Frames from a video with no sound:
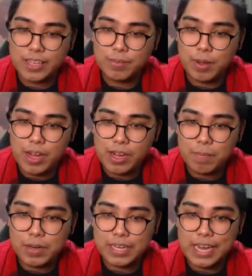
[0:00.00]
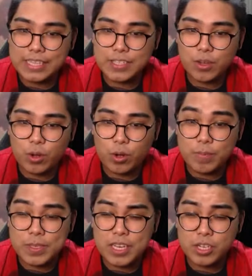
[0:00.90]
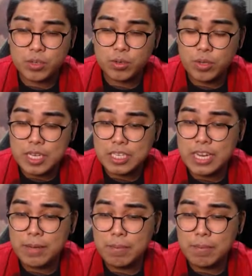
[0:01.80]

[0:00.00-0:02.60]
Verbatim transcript: mga kabarkada sa comment section, Kuya Sly,